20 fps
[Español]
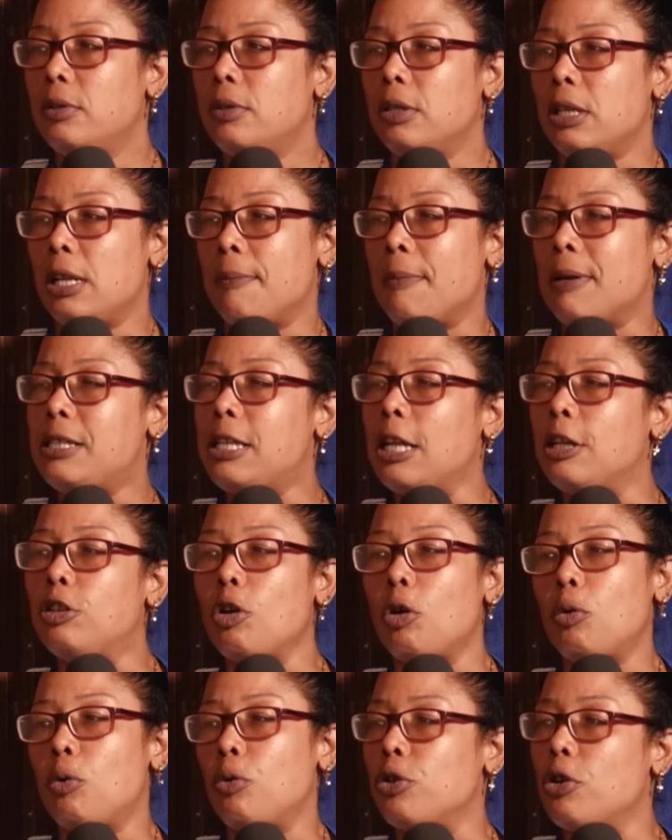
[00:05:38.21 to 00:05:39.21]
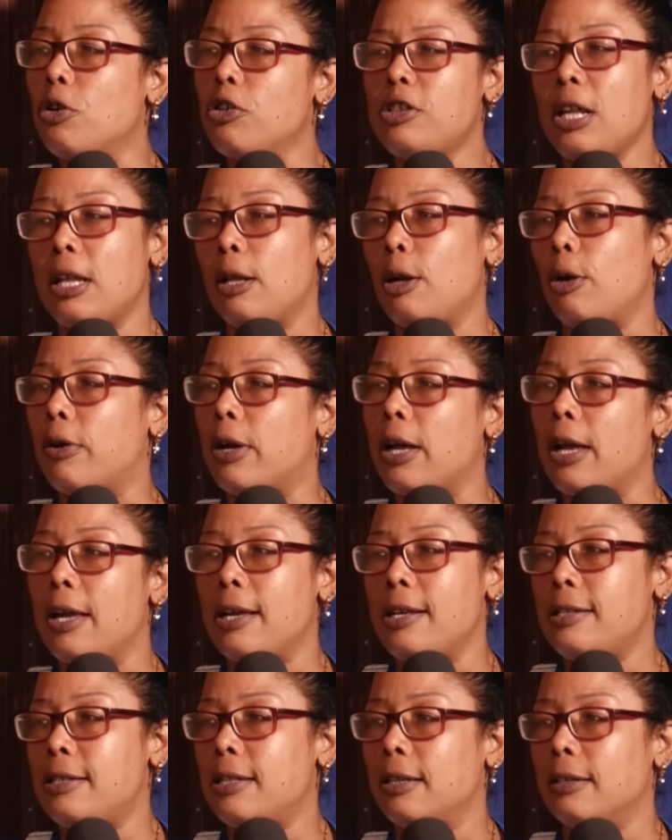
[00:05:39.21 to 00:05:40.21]
ni me siento orgullosa de lo que
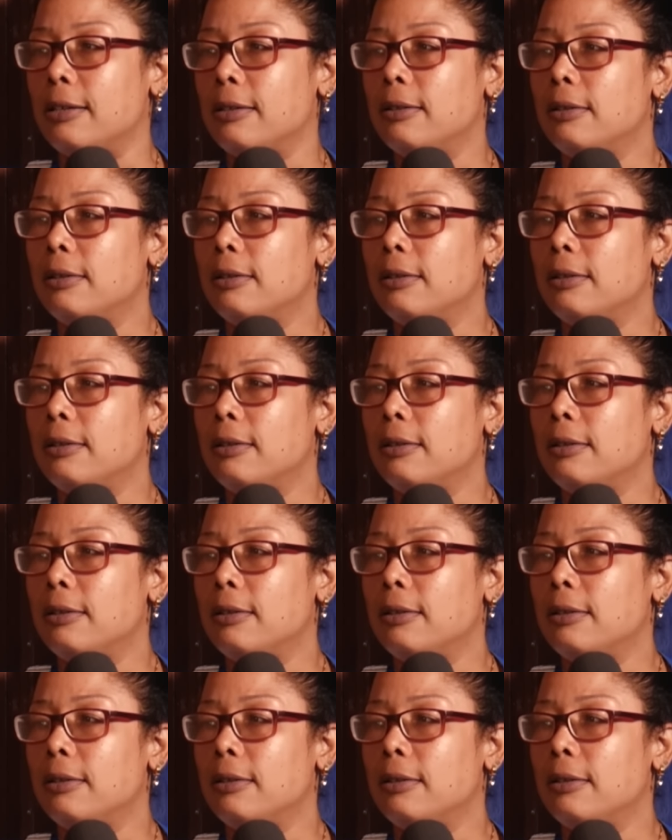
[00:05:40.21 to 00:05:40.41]
hice.